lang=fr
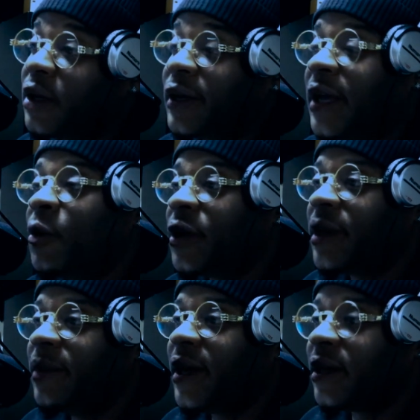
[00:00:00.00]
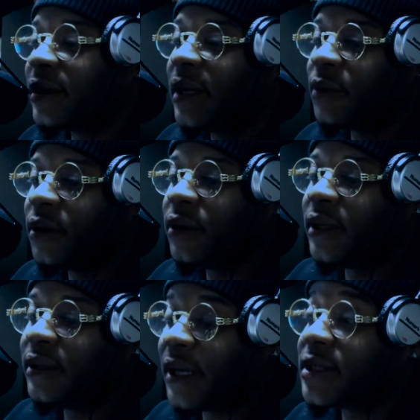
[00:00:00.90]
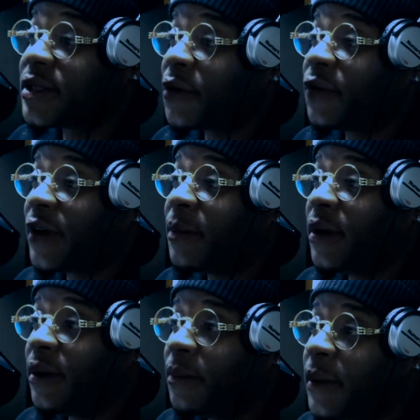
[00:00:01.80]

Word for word: le game au Québec en termes mm-hmm. d'artistes qui ont vraiment